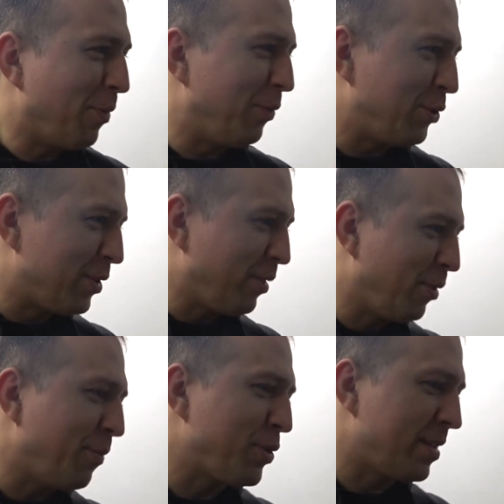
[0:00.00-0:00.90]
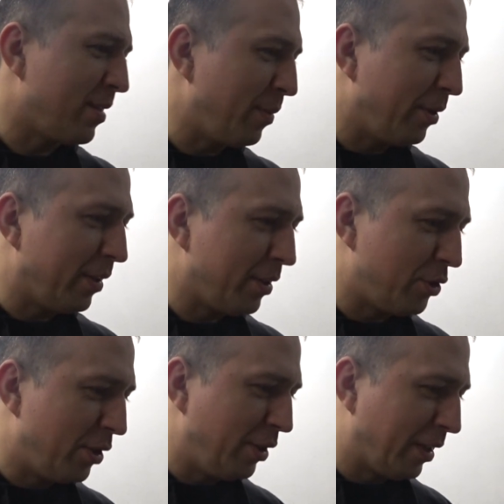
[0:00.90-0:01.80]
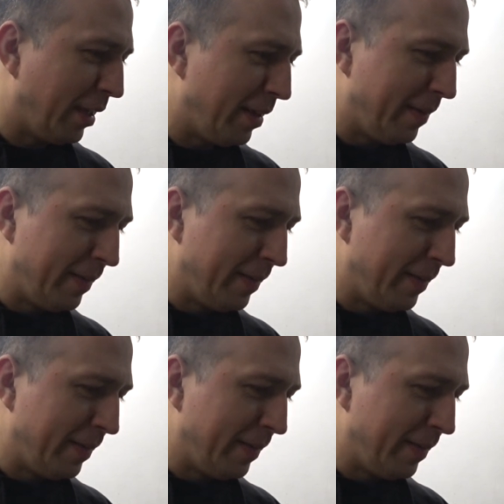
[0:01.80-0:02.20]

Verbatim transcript: mówić, są dobrze zrobione te silniki.